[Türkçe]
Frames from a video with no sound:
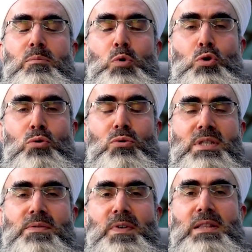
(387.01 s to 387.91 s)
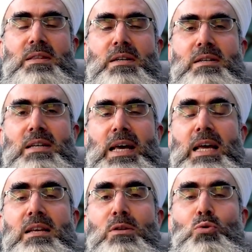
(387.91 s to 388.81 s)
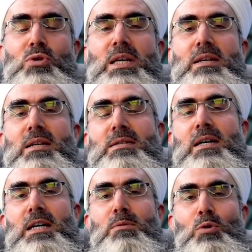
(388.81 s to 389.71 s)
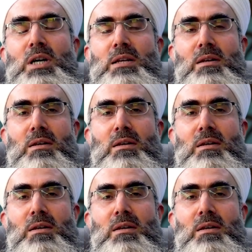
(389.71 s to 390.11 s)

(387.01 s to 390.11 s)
bütün sıfatların en güzeline sahip olan